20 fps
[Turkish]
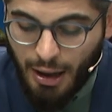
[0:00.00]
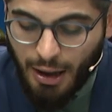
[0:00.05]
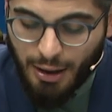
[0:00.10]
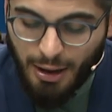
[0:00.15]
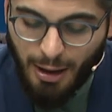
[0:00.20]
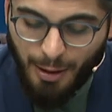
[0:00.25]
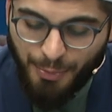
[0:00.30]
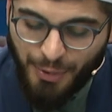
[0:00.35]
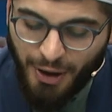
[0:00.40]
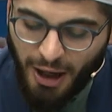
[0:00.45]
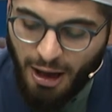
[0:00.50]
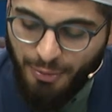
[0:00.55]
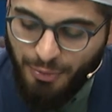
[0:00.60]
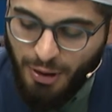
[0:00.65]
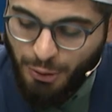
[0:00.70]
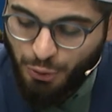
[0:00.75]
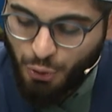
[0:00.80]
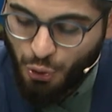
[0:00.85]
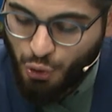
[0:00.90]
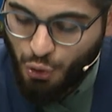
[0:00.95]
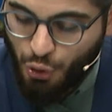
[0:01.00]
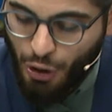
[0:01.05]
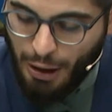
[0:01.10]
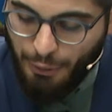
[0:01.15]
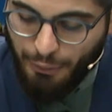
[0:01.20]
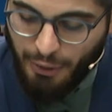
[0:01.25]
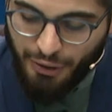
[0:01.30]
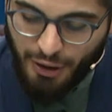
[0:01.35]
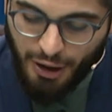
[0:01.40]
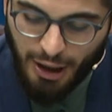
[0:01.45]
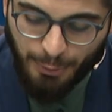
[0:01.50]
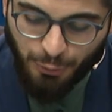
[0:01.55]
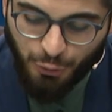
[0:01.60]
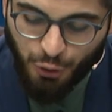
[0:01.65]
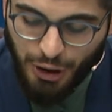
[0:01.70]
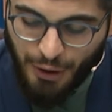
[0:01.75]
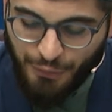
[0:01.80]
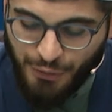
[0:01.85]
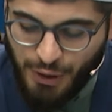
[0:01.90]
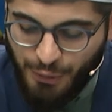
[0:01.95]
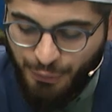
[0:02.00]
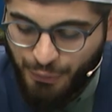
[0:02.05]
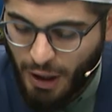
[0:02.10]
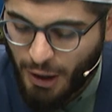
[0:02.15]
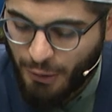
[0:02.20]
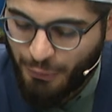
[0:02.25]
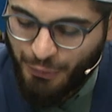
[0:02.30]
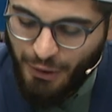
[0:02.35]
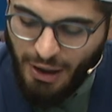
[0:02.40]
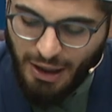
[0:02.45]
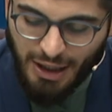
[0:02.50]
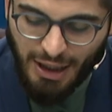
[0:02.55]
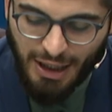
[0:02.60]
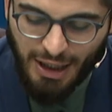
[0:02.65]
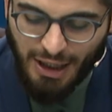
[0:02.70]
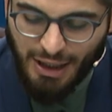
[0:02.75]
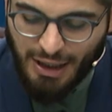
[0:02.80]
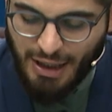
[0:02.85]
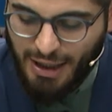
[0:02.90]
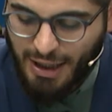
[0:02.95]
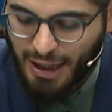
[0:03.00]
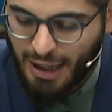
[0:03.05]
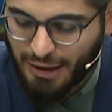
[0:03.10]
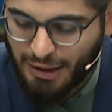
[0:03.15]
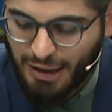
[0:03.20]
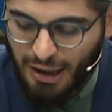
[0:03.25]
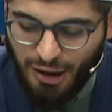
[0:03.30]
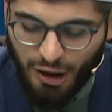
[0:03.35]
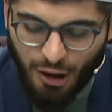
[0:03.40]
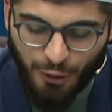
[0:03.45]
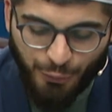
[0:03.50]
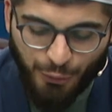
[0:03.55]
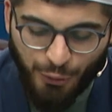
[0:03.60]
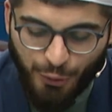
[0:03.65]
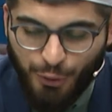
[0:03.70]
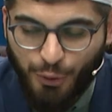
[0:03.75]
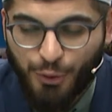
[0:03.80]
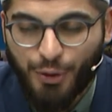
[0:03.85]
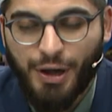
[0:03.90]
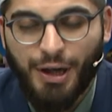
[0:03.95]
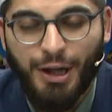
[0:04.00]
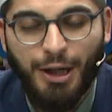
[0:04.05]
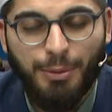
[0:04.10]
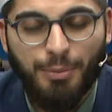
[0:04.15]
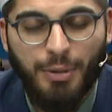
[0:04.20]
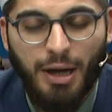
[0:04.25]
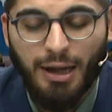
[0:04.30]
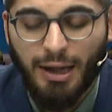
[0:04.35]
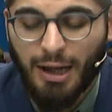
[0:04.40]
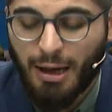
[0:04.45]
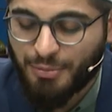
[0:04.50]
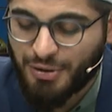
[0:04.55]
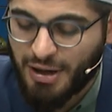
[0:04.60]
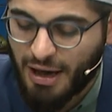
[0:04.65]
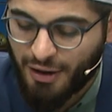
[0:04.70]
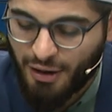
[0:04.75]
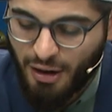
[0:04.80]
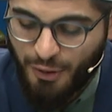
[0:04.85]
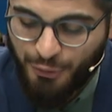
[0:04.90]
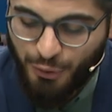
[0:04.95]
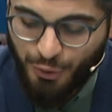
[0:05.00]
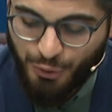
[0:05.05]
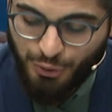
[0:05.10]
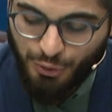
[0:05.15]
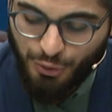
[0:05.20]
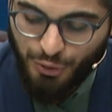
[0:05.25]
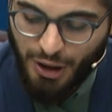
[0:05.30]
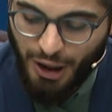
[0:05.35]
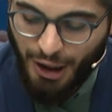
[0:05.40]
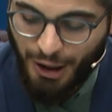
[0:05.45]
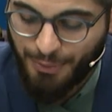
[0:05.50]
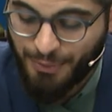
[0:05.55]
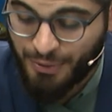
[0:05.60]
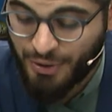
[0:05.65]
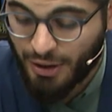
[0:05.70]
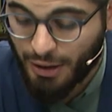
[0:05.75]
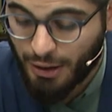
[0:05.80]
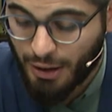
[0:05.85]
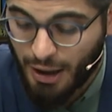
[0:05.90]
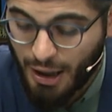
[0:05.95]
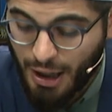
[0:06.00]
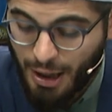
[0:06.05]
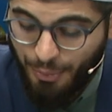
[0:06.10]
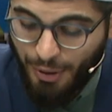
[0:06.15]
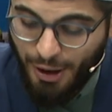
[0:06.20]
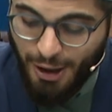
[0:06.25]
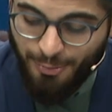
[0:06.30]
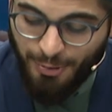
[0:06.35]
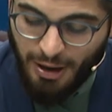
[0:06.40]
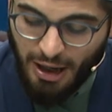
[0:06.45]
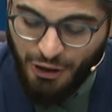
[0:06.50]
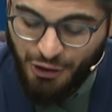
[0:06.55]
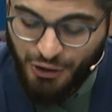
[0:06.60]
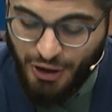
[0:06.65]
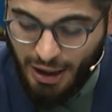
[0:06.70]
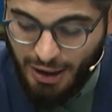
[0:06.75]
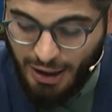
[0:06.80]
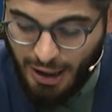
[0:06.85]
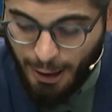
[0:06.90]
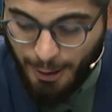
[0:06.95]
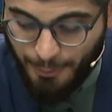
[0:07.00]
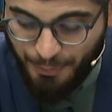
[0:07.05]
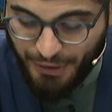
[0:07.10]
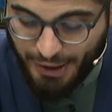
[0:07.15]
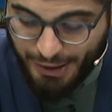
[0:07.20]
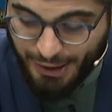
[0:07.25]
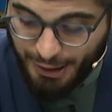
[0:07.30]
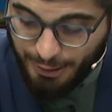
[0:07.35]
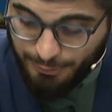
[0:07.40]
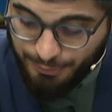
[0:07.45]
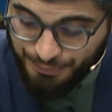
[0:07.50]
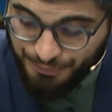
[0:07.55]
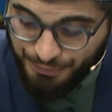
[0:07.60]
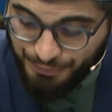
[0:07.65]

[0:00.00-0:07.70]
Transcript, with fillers: Rabbi amiltu su'en ve zalemtu nefsi. Fagfirli inneke entel gafurur rahim. Allah'ım sen gafursun, rahimsin. Beni bağışla Allah'ım dedi.